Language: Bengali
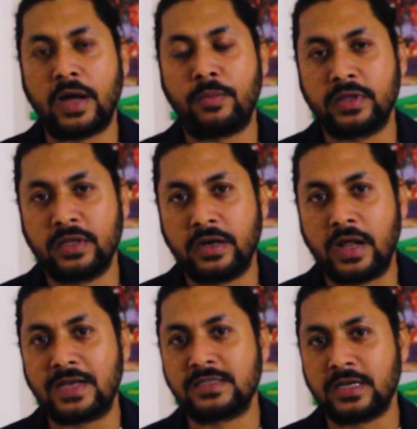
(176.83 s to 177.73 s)
আমাদের
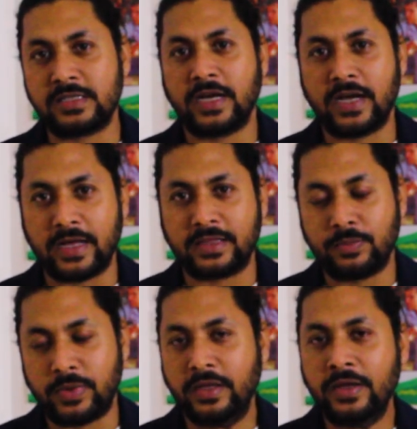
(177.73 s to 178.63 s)
আস্থার জায়গায় রাখতে
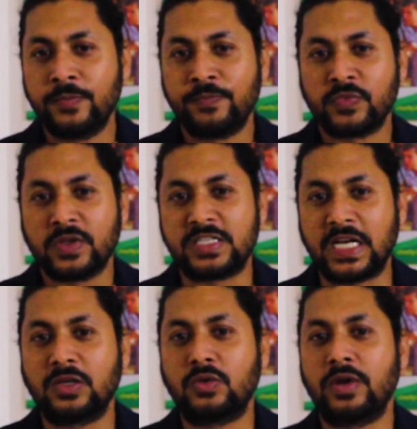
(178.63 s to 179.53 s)
পারি
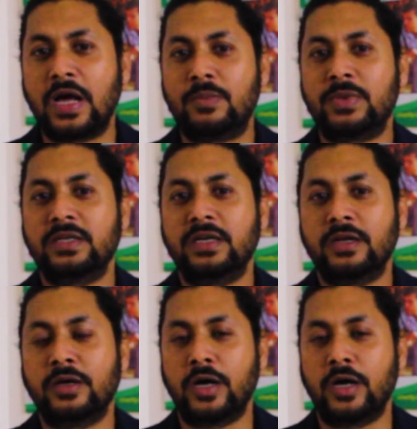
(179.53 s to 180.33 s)
যাতে করে আমাদের